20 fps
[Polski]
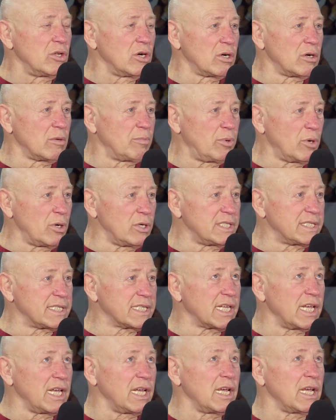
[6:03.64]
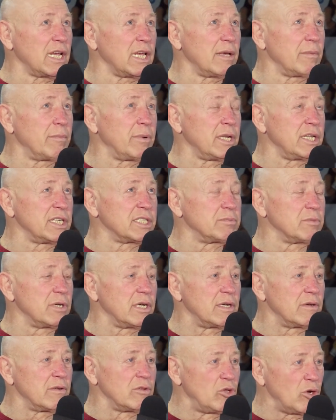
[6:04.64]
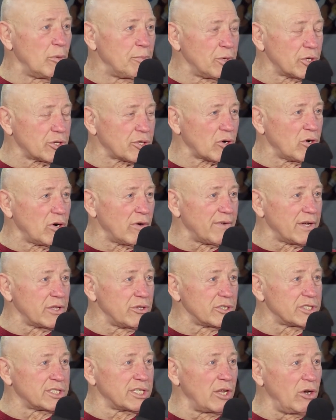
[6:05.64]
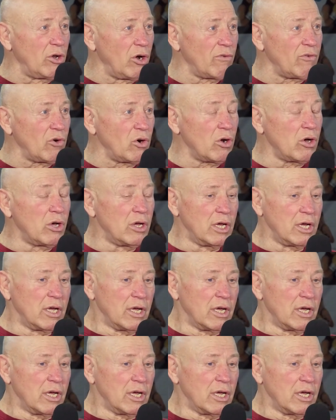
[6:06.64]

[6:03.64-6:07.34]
do Polski i byliśmy do Piotrkowa docelowo.